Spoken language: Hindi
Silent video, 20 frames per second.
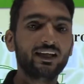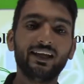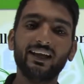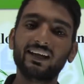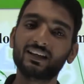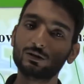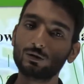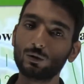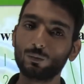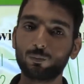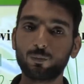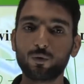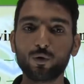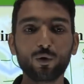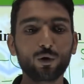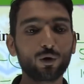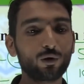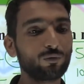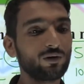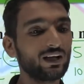एक तो
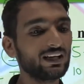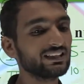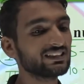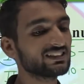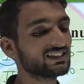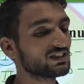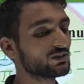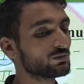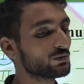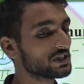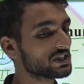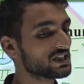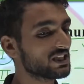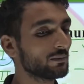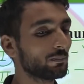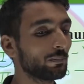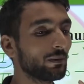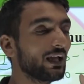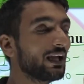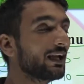फोर वाली
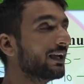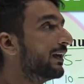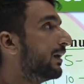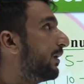सिचुएशन पे